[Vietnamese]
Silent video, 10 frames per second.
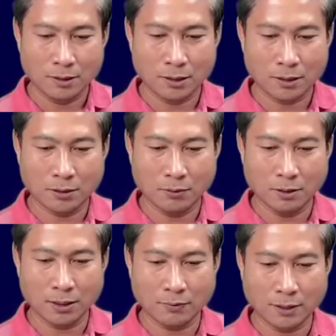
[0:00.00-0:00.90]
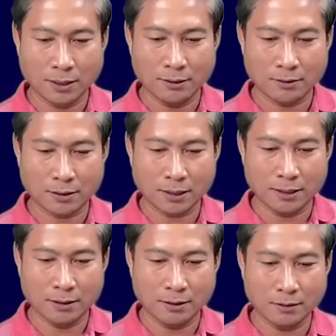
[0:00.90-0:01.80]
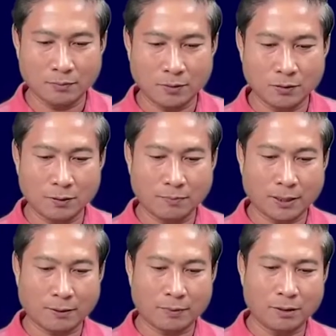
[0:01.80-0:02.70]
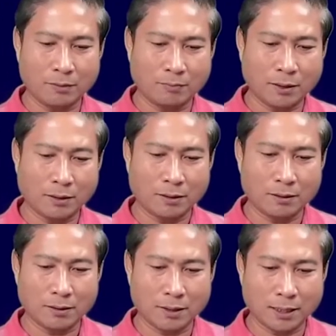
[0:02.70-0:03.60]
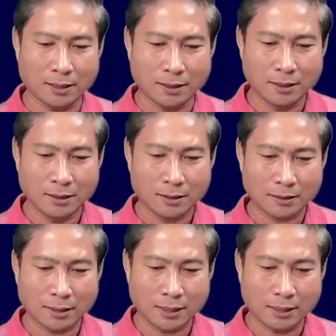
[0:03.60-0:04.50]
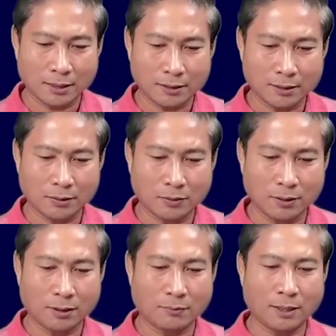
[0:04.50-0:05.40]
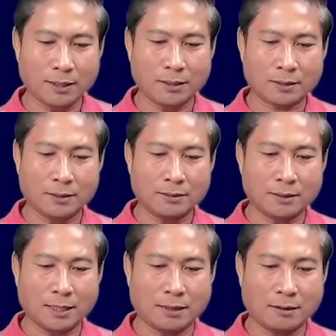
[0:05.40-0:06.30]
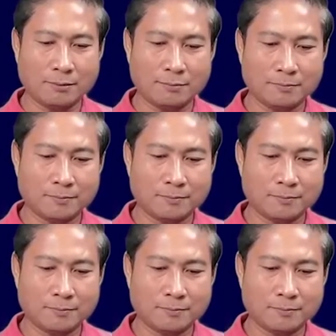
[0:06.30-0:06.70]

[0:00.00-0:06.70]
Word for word: chia khui ở váy sấy khi nhom chui prap khi nhom phong á ta chia khui ở váy ở khinh xe hông